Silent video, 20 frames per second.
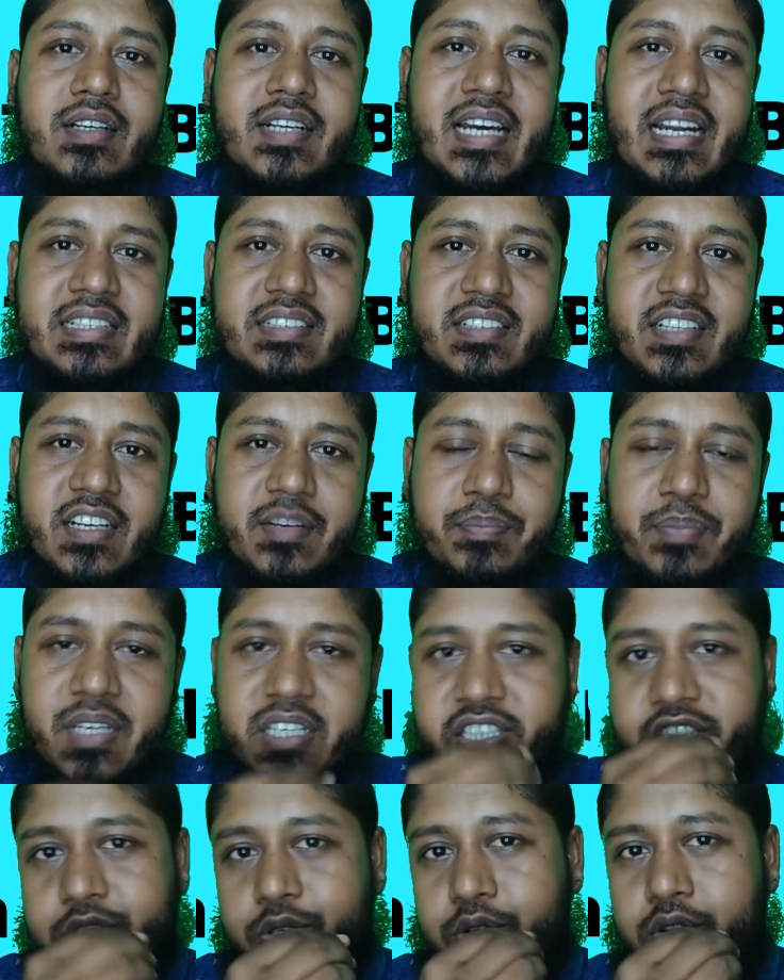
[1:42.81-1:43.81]
কালিজিরার
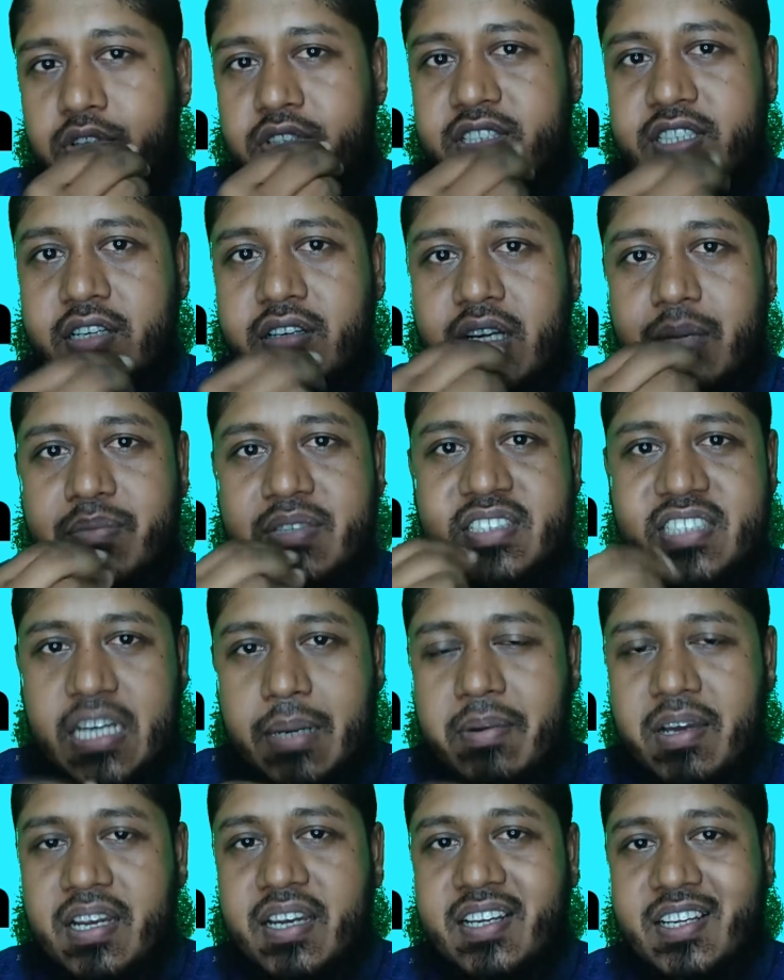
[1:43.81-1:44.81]
গুলন যেগুলো আপনি
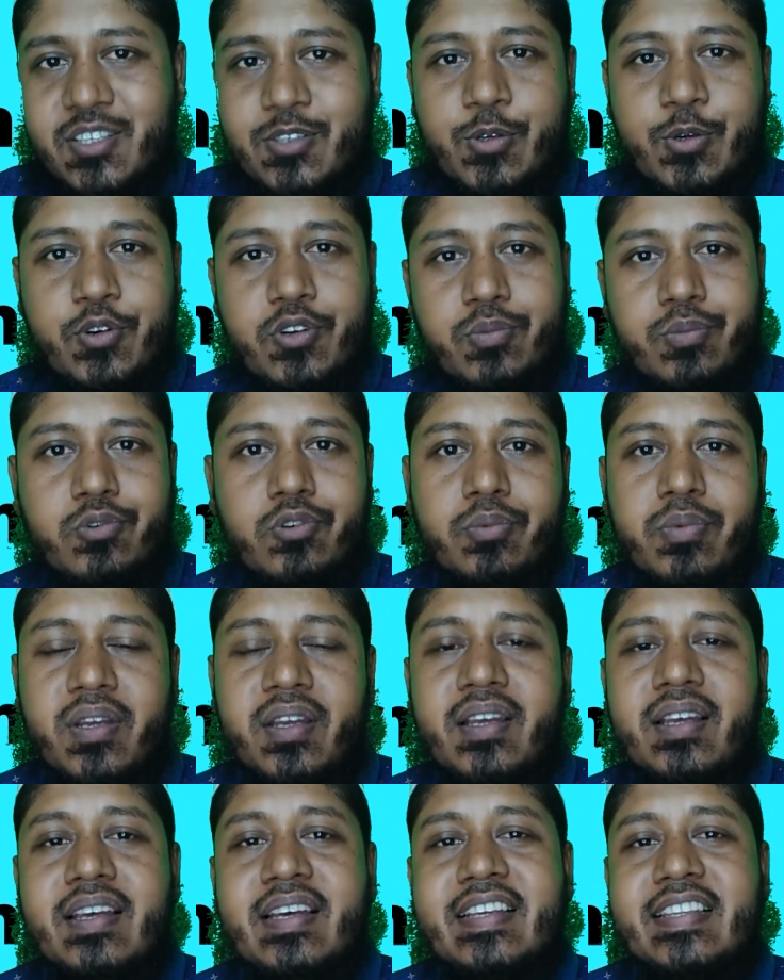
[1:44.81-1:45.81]
চাবাইলেন কিছুক্ষণ পূর্বে
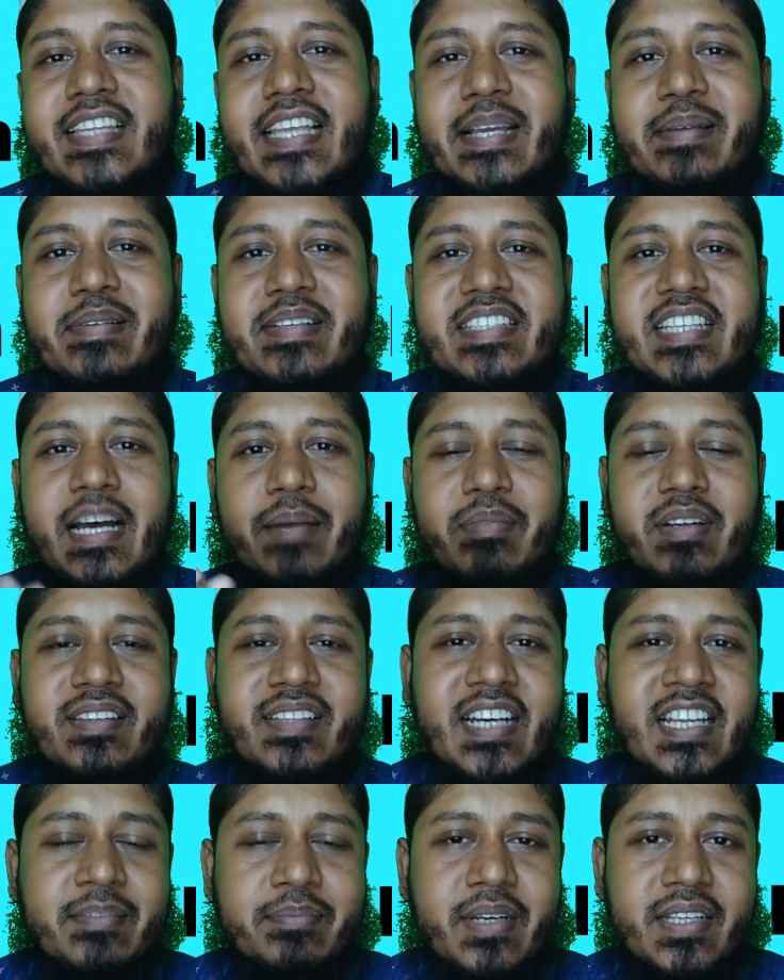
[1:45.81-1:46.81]
দেখবেন যে আপনার
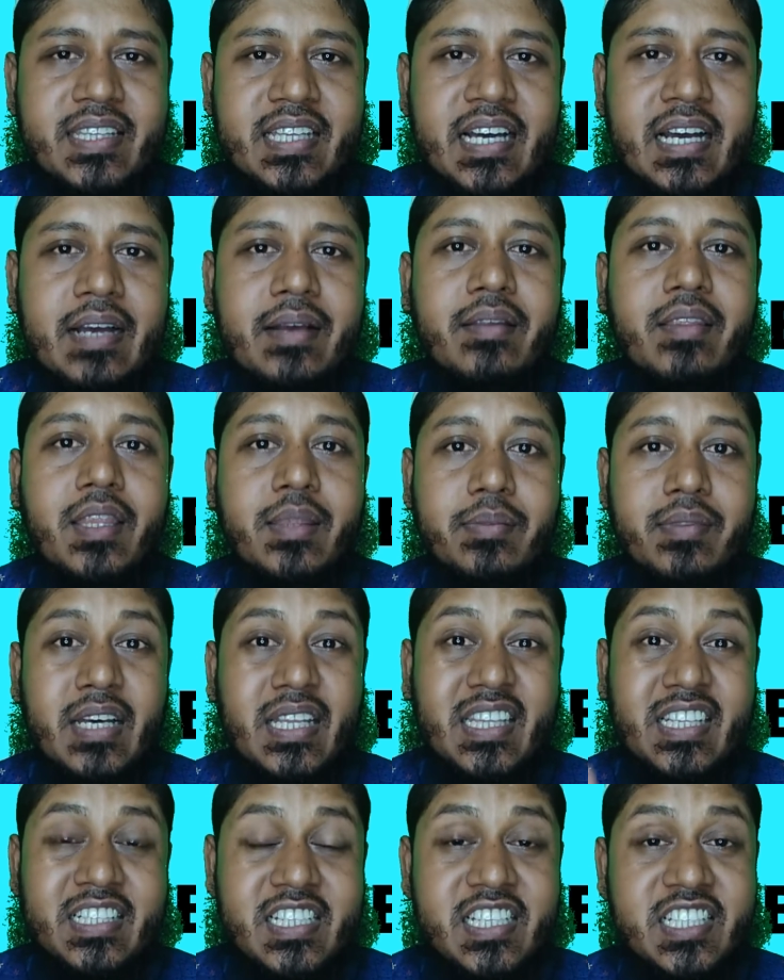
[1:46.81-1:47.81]
দাঁত ব্যথা
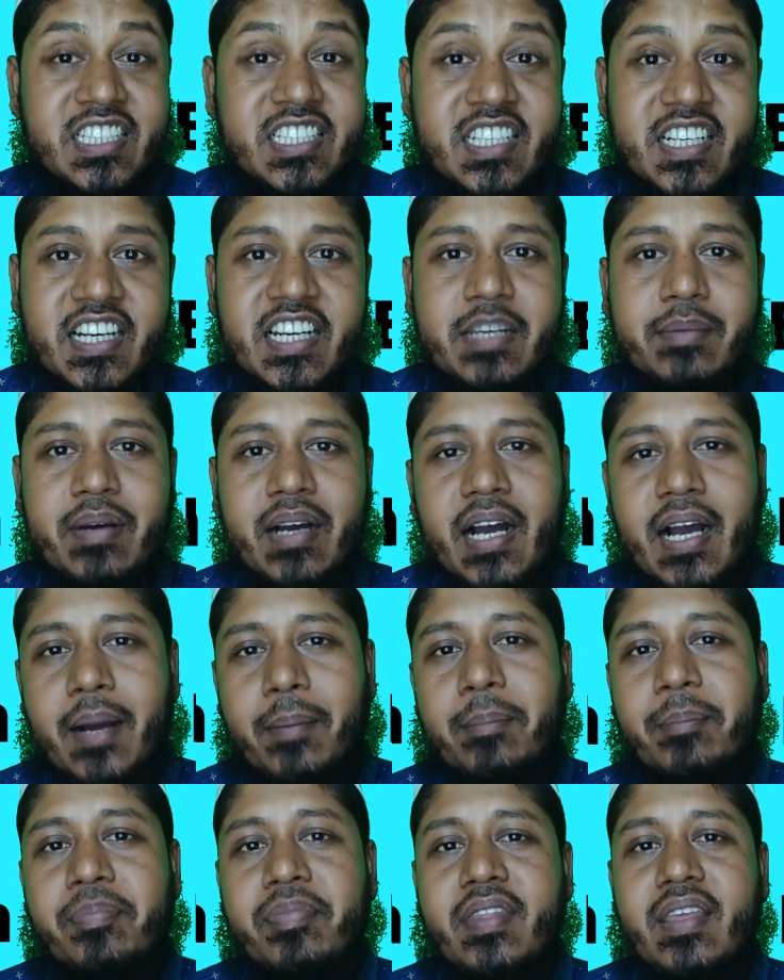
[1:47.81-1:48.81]
দাঁতের শিশিরানি ভাব